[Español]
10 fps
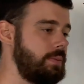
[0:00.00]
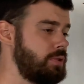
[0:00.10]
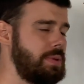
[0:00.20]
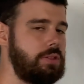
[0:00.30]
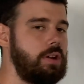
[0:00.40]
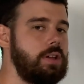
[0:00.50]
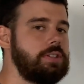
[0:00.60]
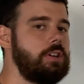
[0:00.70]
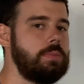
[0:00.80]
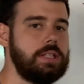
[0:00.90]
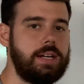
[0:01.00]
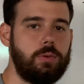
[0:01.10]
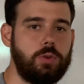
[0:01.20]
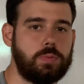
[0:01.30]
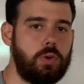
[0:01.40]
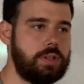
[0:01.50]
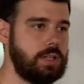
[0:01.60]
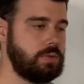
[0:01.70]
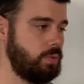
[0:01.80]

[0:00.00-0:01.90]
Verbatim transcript: que hemos mencionado anteriormente en algunos podcasts.